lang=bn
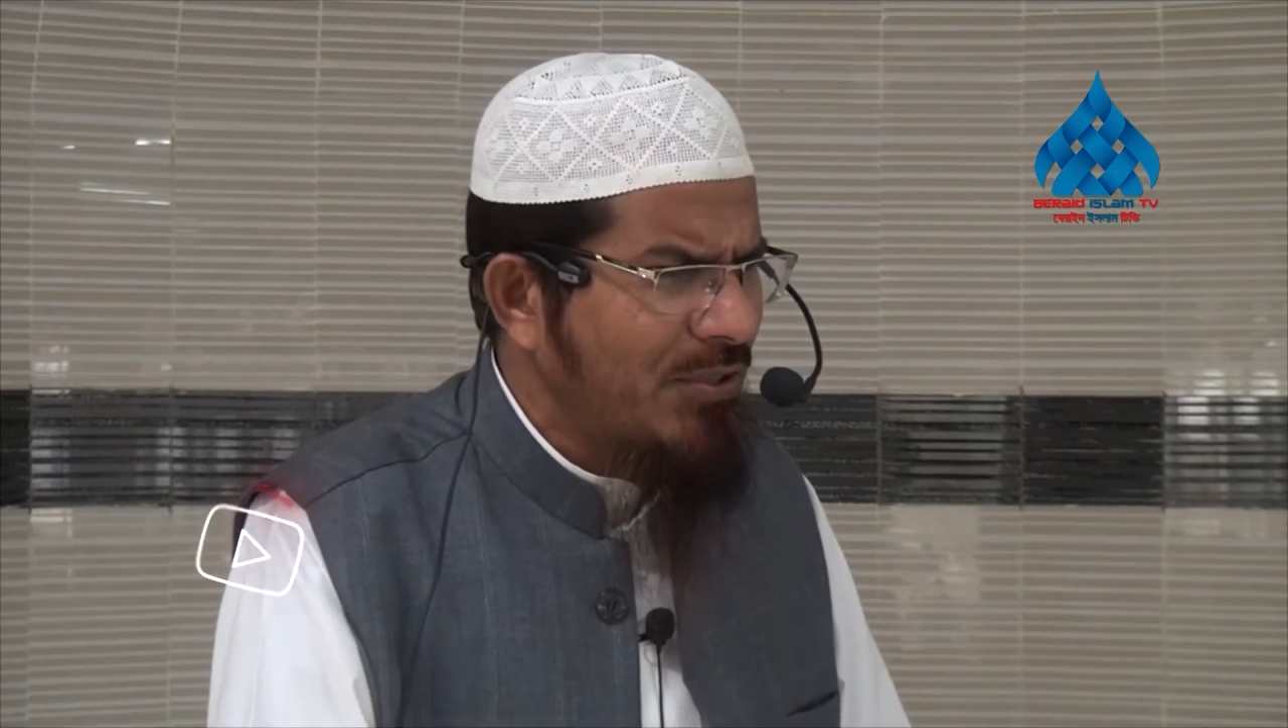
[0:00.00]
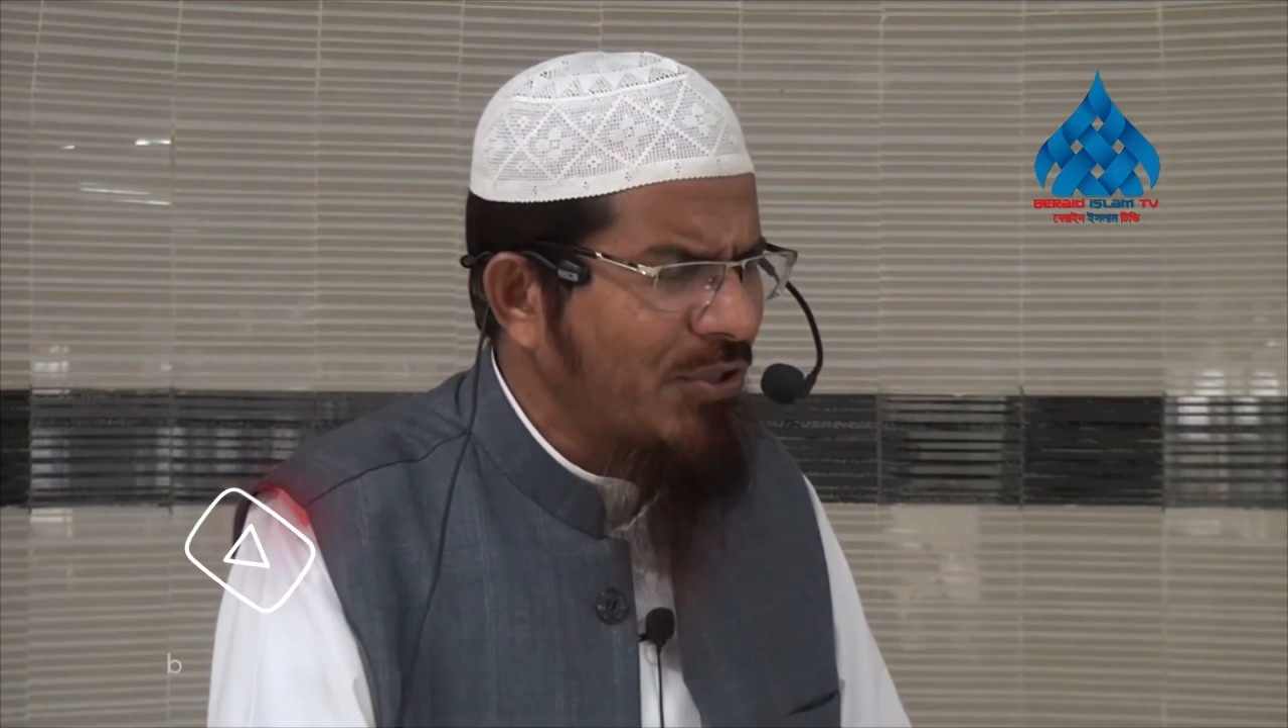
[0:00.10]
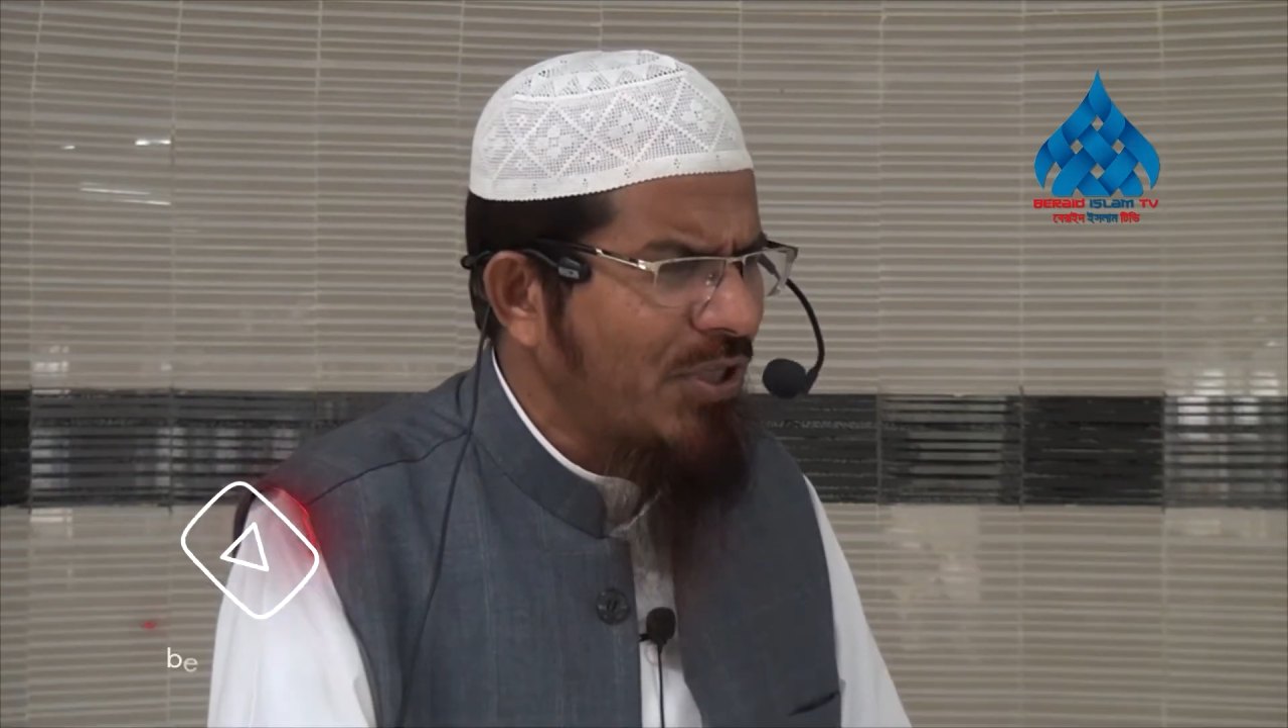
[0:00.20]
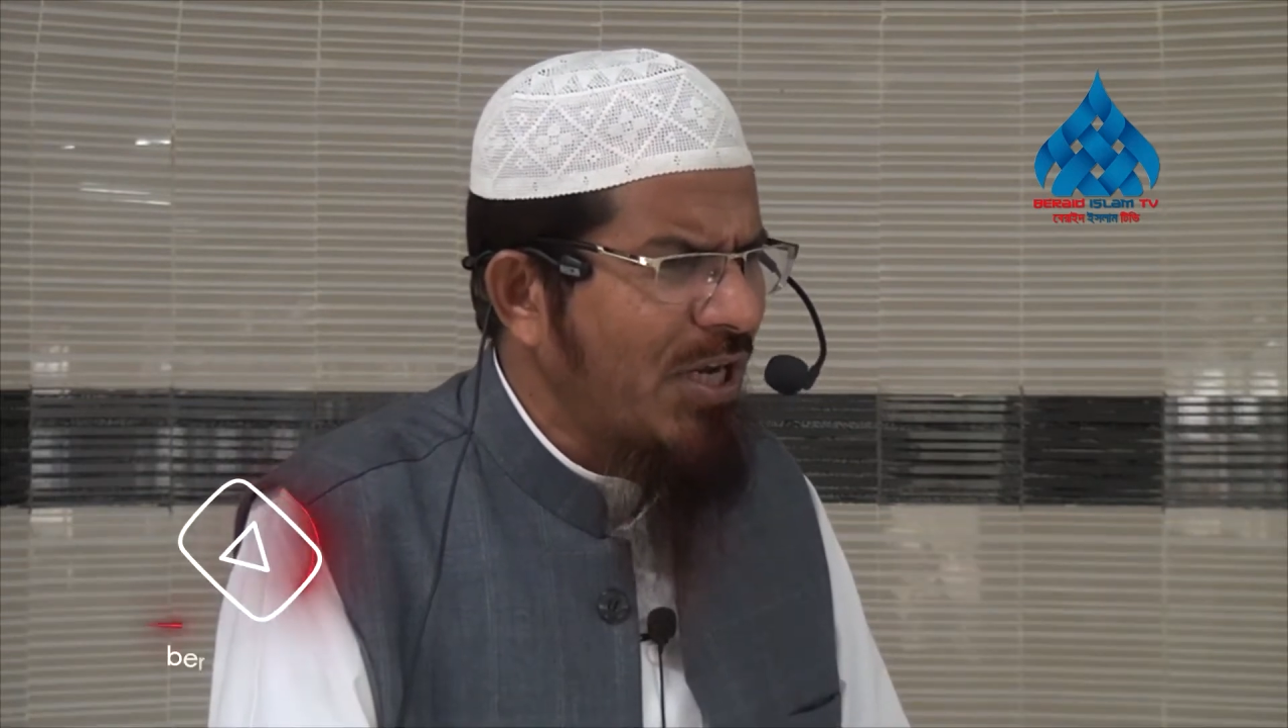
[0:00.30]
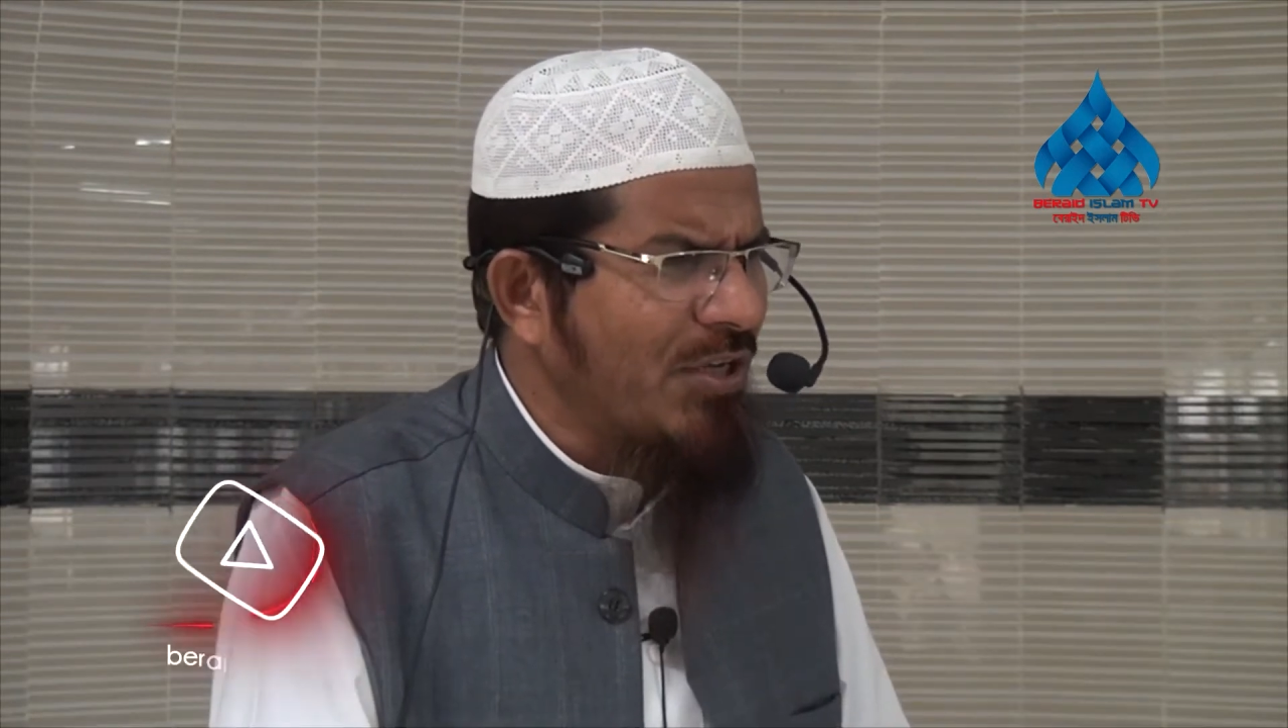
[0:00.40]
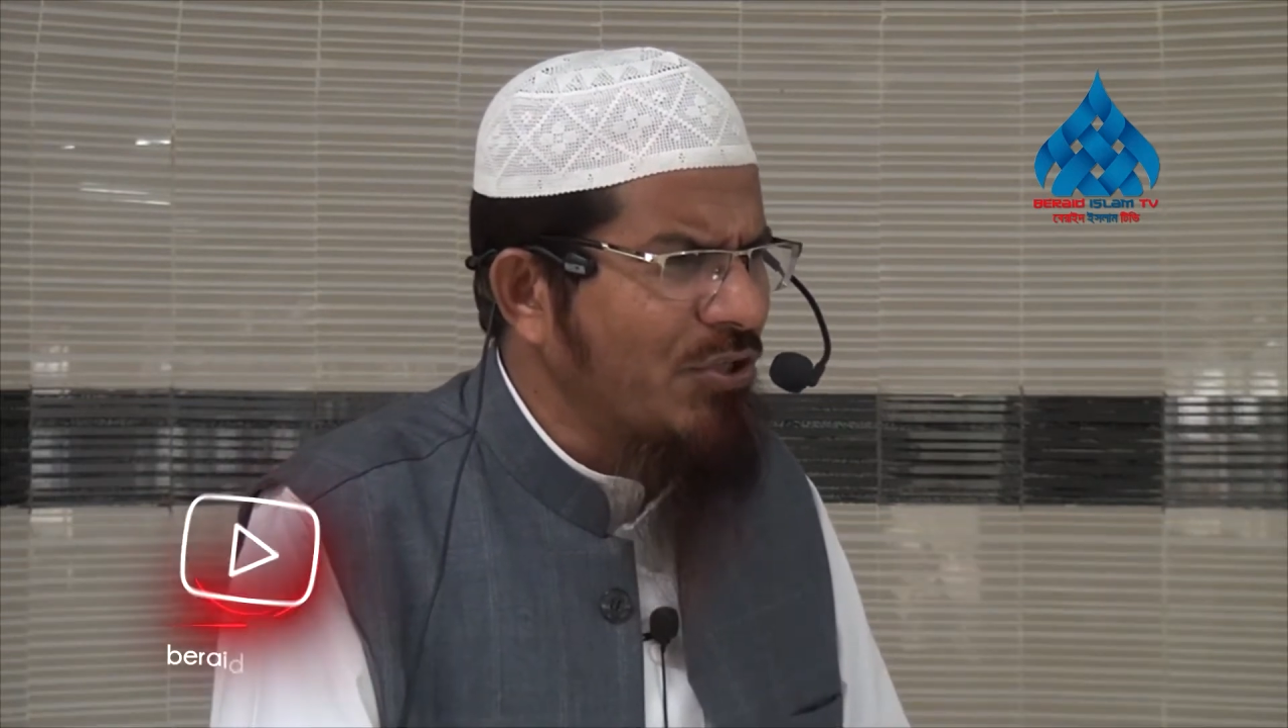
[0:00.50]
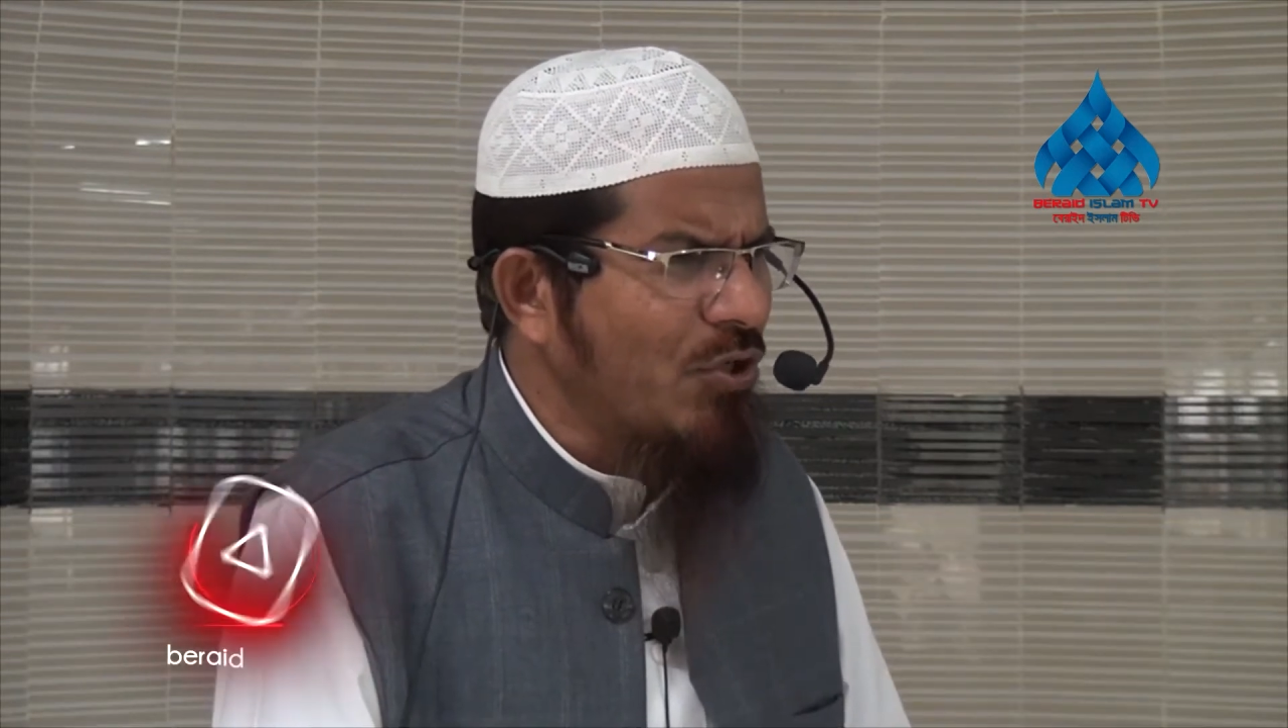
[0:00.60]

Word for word: সুতরাং